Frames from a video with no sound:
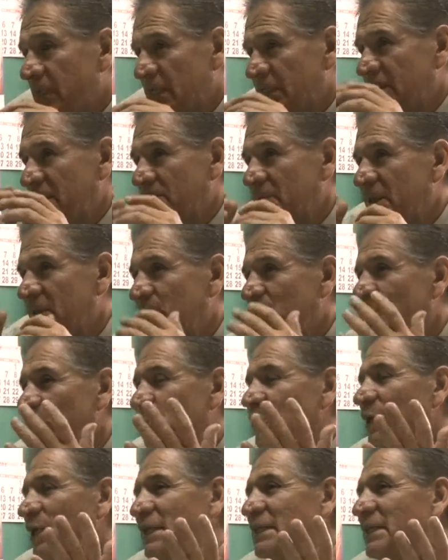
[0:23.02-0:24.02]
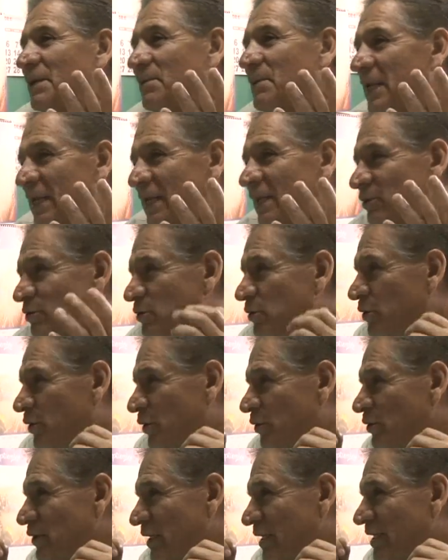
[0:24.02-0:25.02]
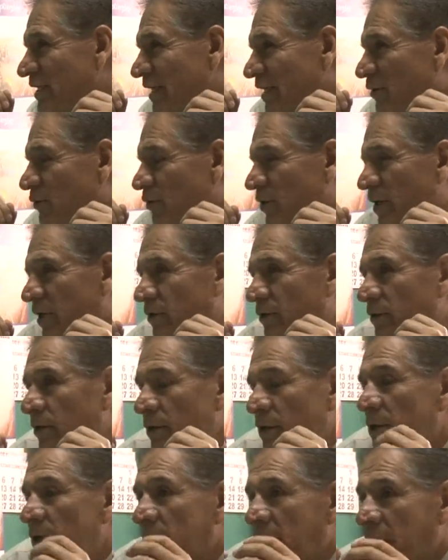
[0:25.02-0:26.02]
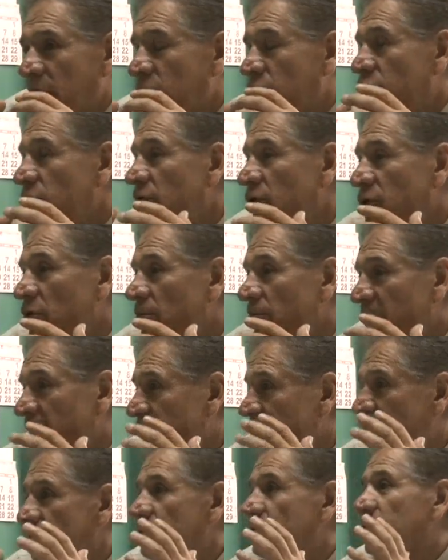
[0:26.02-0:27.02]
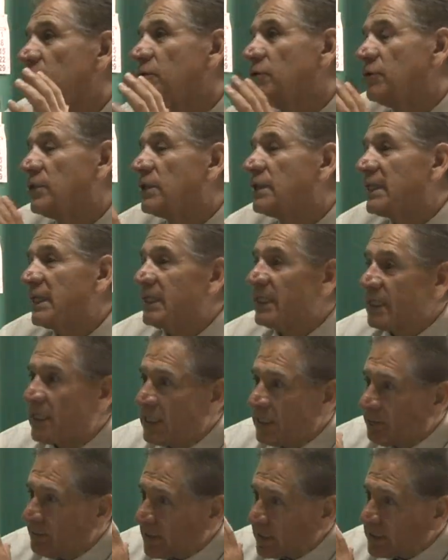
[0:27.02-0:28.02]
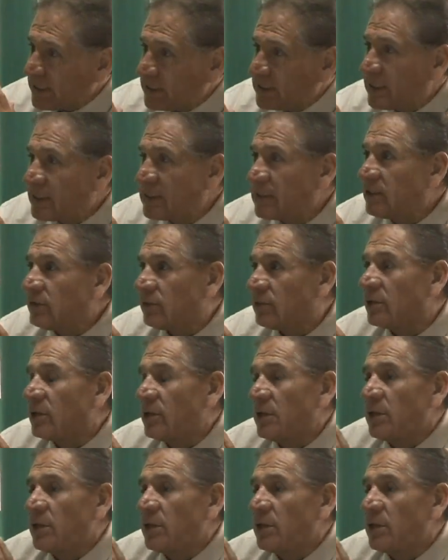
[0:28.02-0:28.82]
que hace hablar lo que no quieres hablar. Es lo que nos dice el coreano en su idioma. No hemos podido entenderle más a este señor.